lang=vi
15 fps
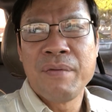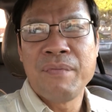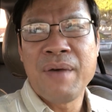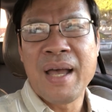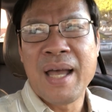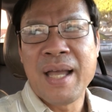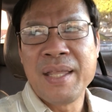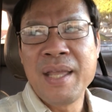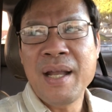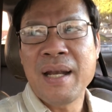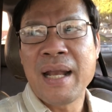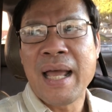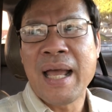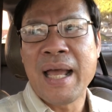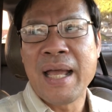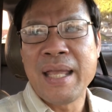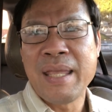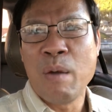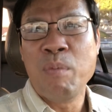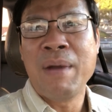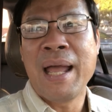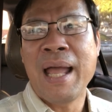và nhất là
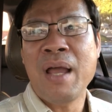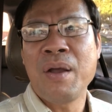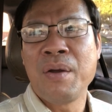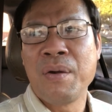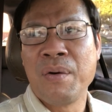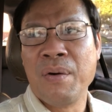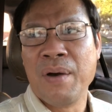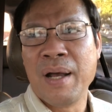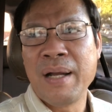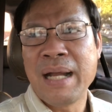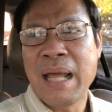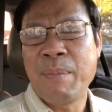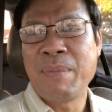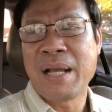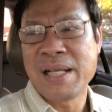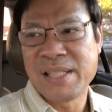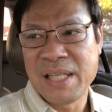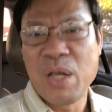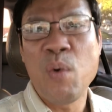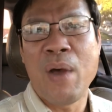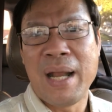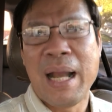giọng hát của nam ca sĩ
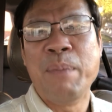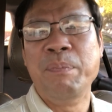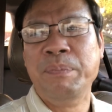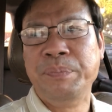Hoài Lâm.